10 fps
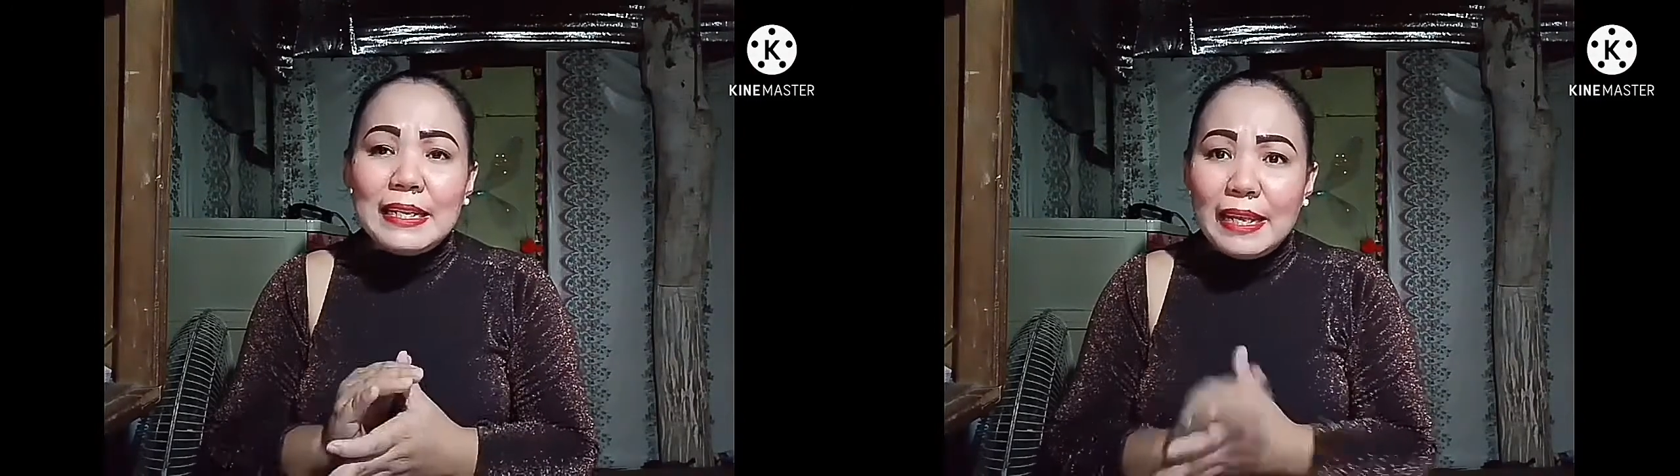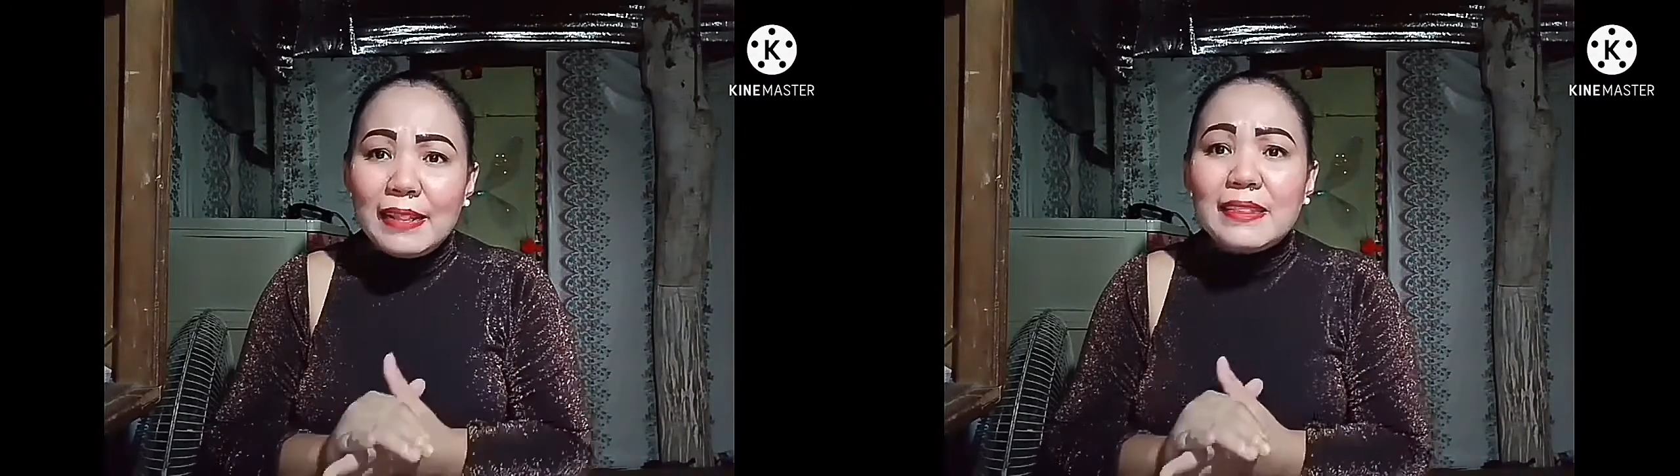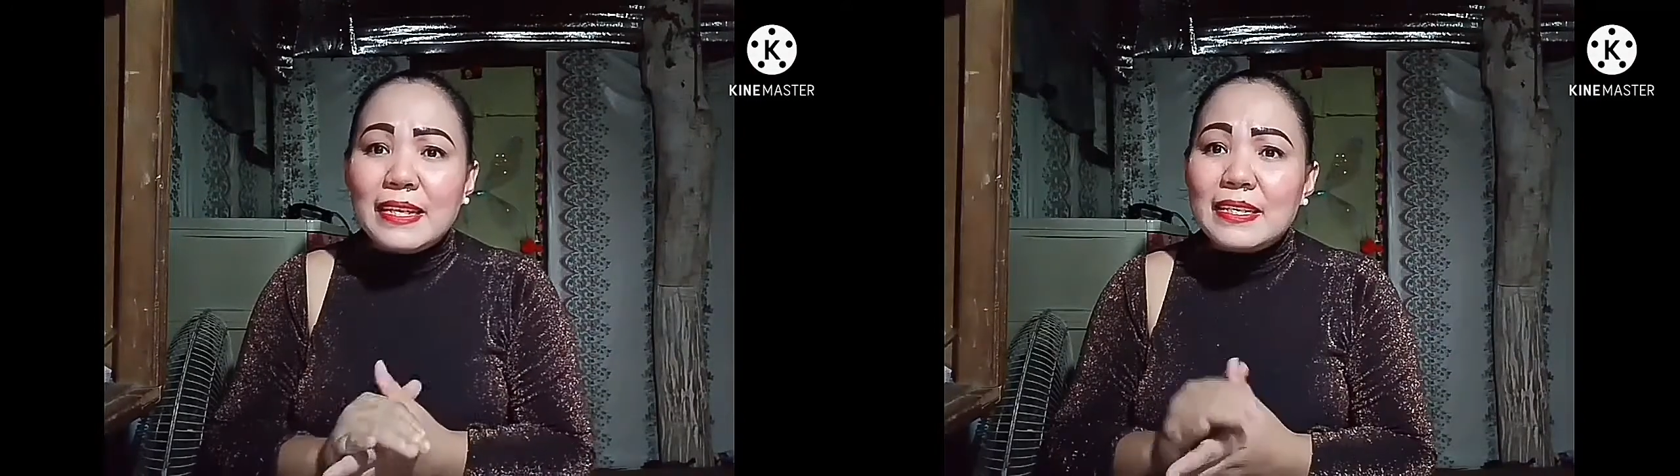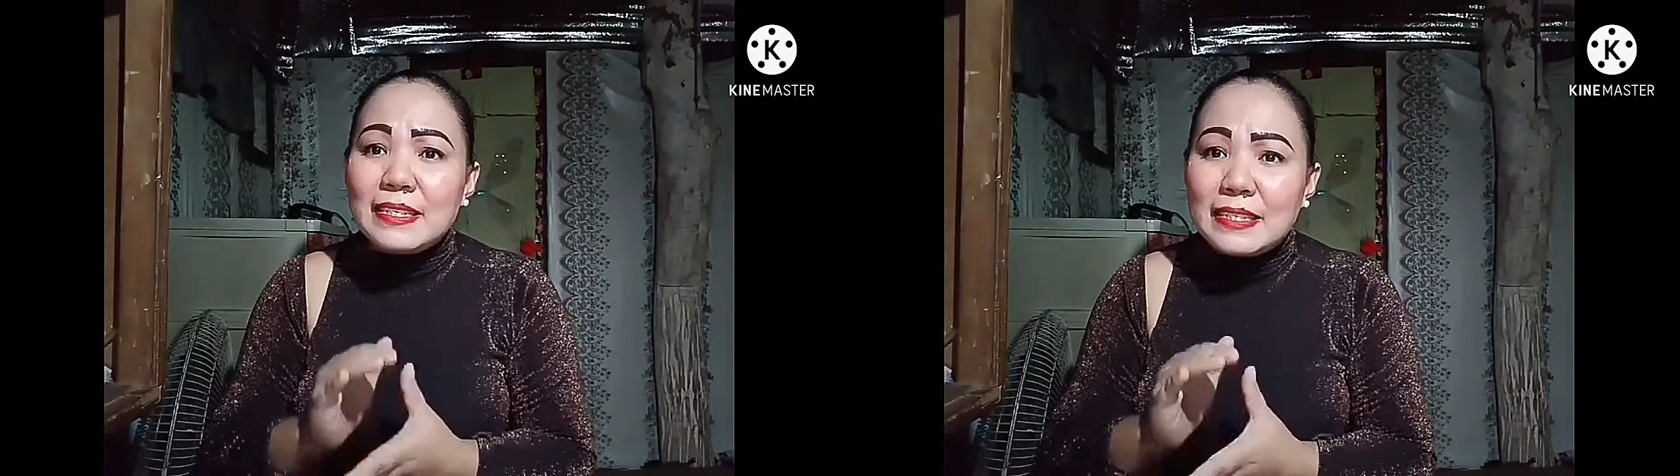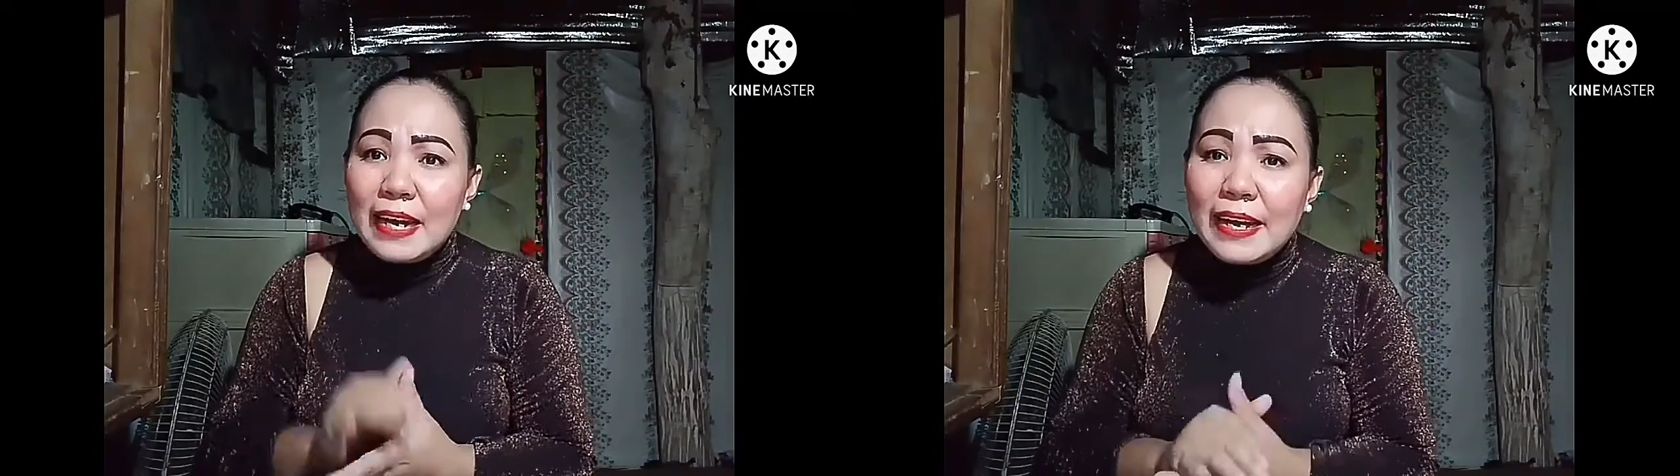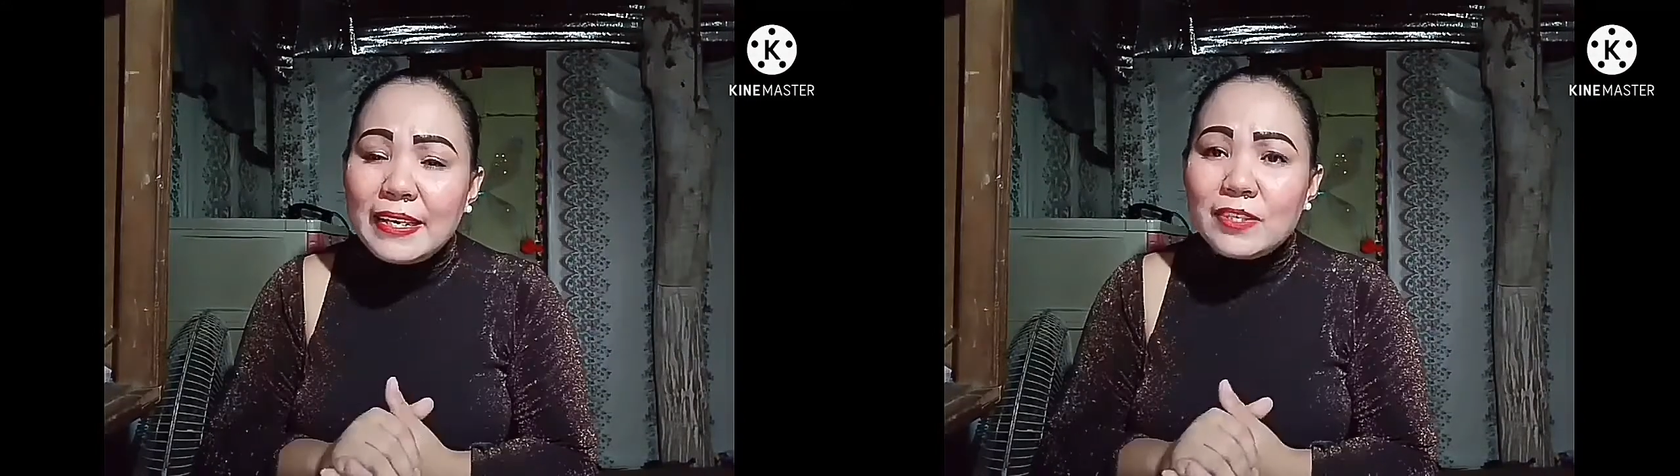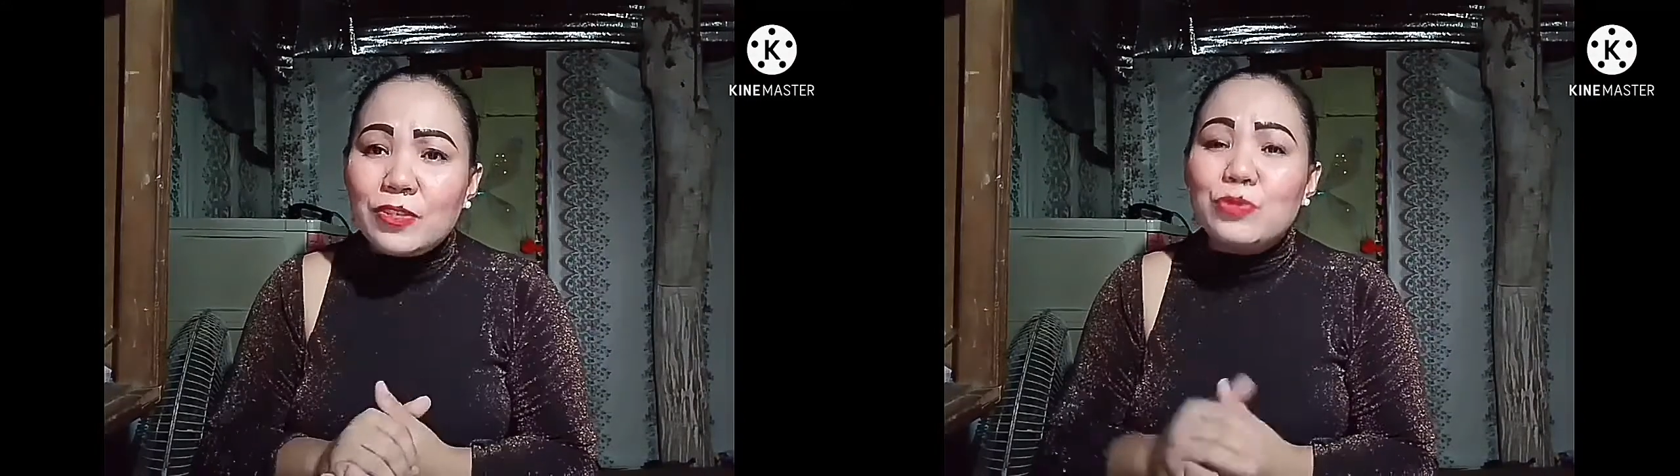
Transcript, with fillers: illness guys